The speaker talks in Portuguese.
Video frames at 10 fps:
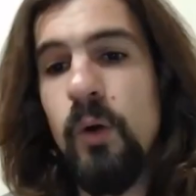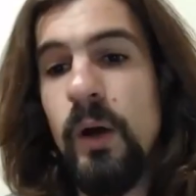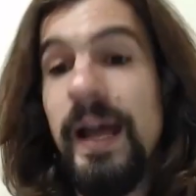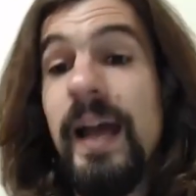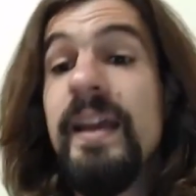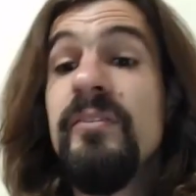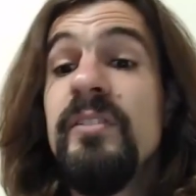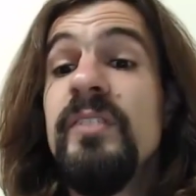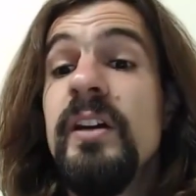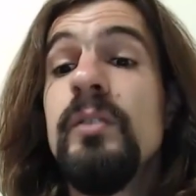Agora, aí a
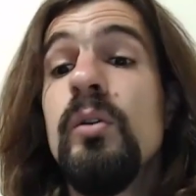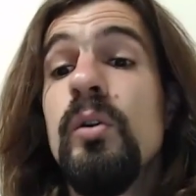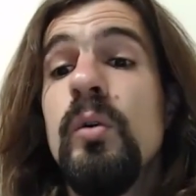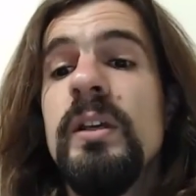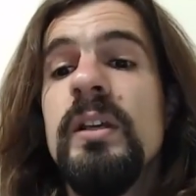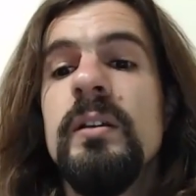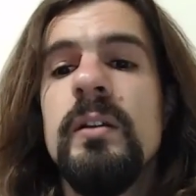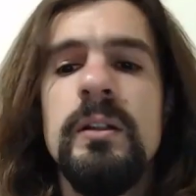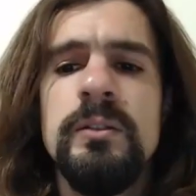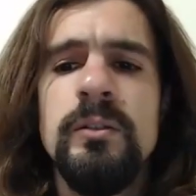Viviane colocou
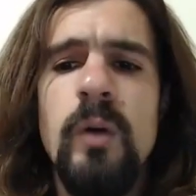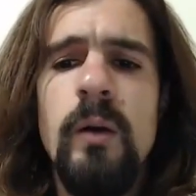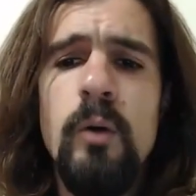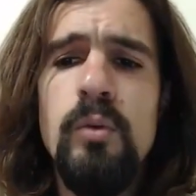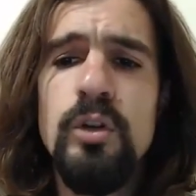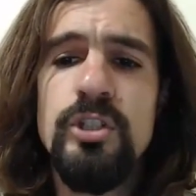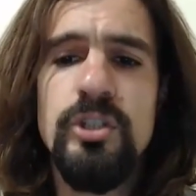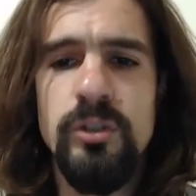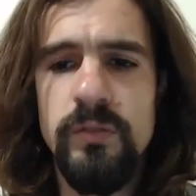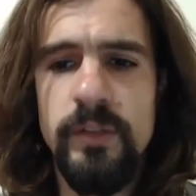aqui. Qual é o
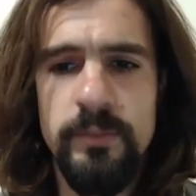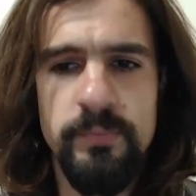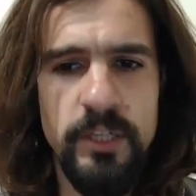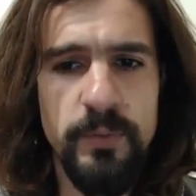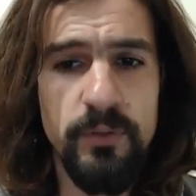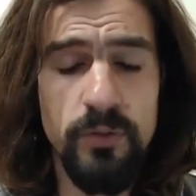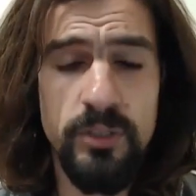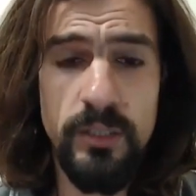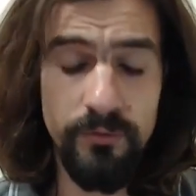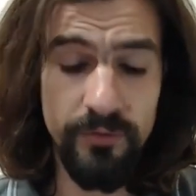motivo das, das pessoas
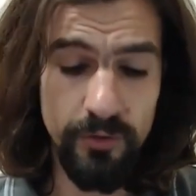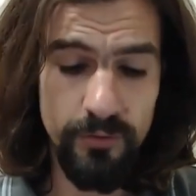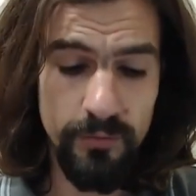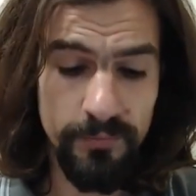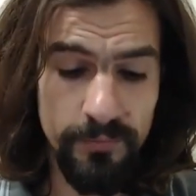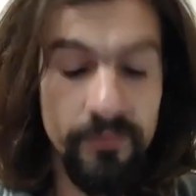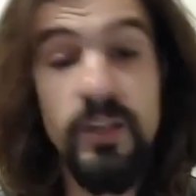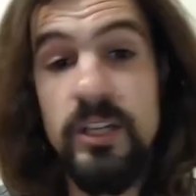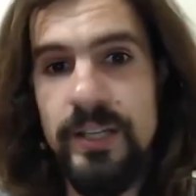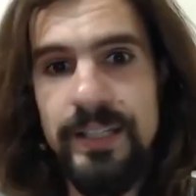terem um vício?
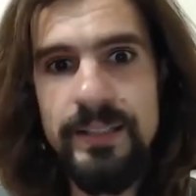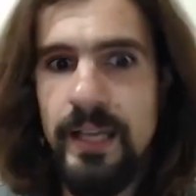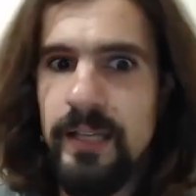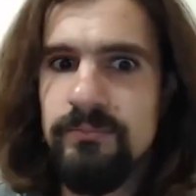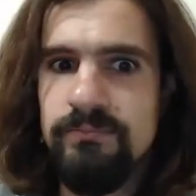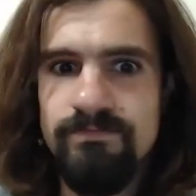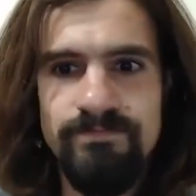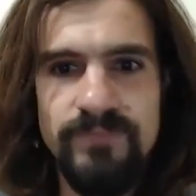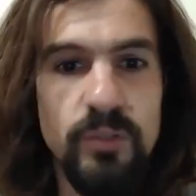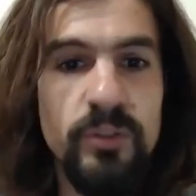Veja, aí que tá.
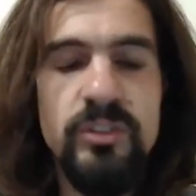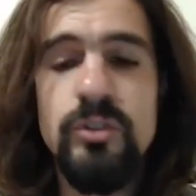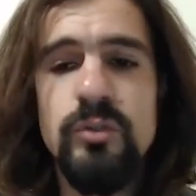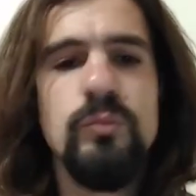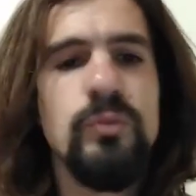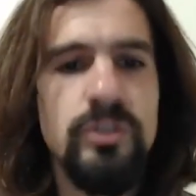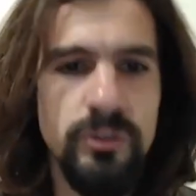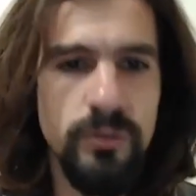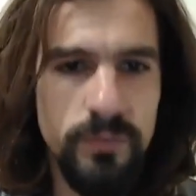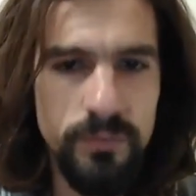Não existe um
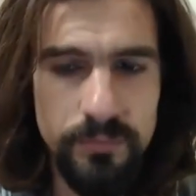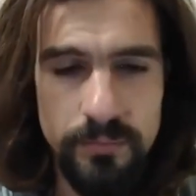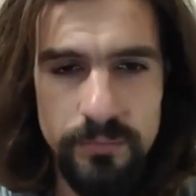motivo.